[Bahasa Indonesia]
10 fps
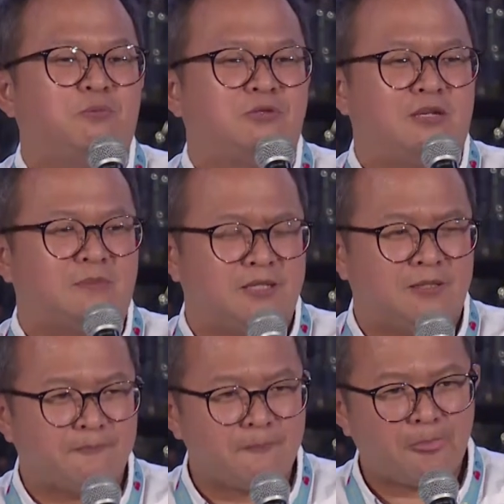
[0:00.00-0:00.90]
pusing pasti
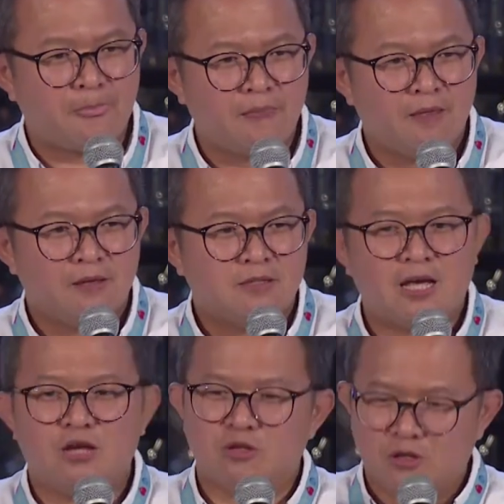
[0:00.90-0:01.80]

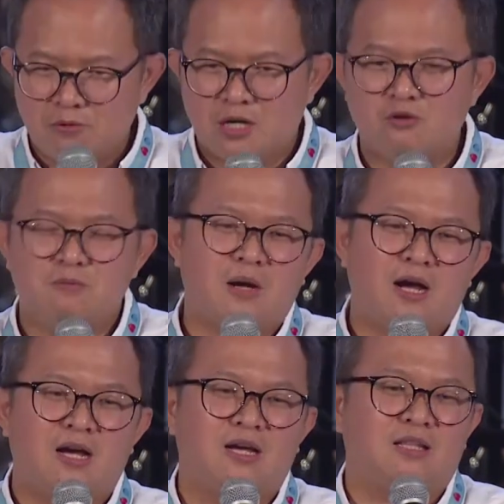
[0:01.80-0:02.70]
saya harus keluar
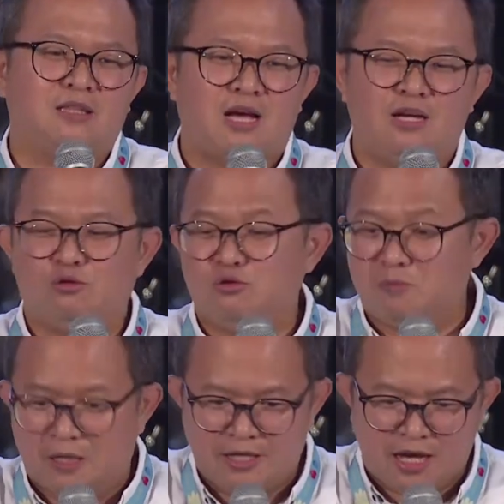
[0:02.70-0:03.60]
rumah, entah itu
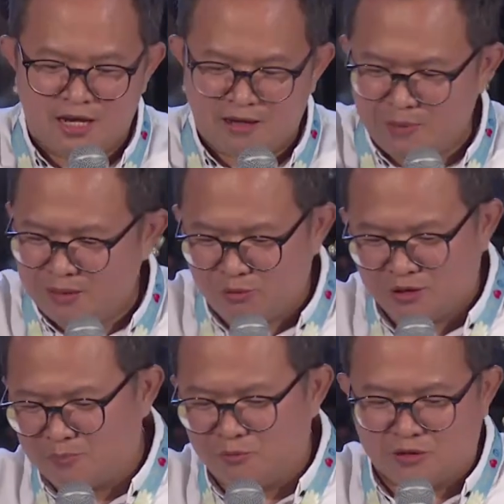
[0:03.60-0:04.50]
cuma di halaman
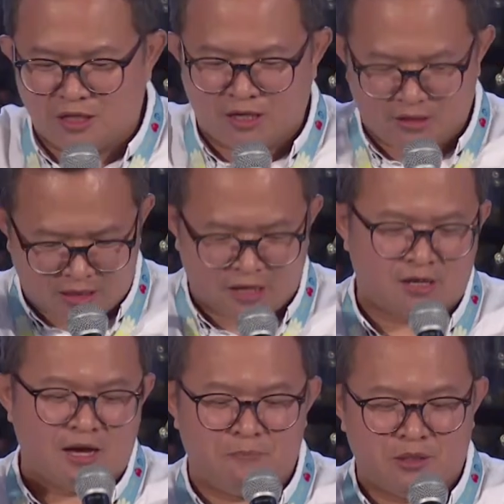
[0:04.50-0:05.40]
muter-muter,
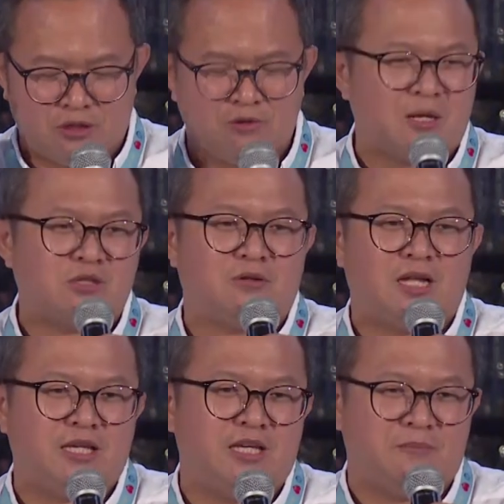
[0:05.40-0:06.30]
habis itu masuk
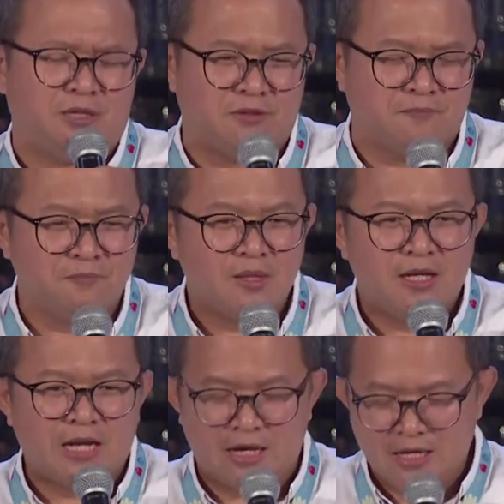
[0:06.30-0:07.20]
lagi begitu.
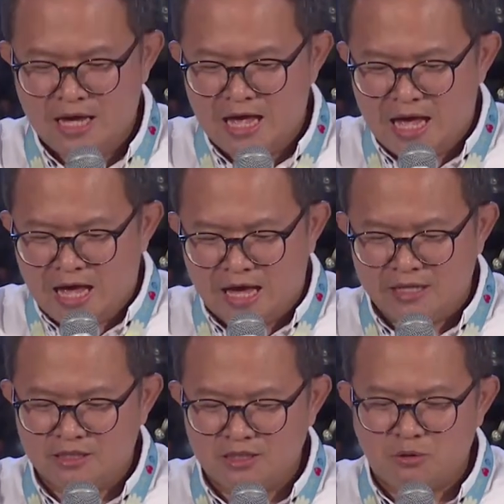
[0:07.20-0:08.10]
Nah,
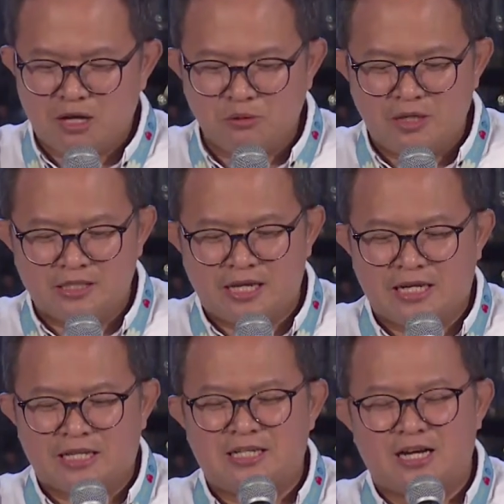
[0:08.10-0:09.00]
ada sesuatu yang saya
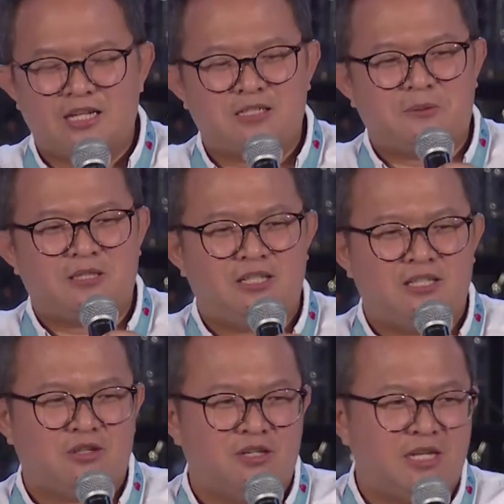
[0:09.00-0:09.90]
kerjakan seperti ini
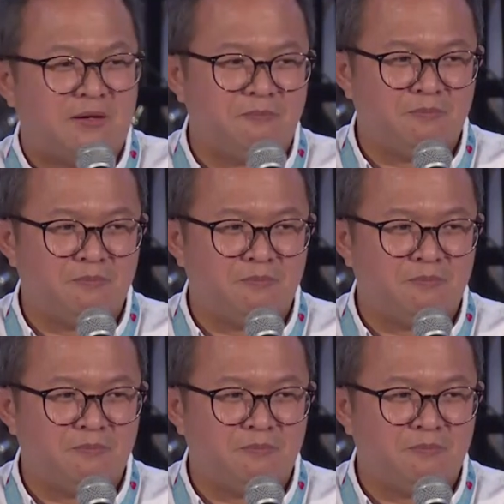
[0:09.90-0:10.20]
saudara.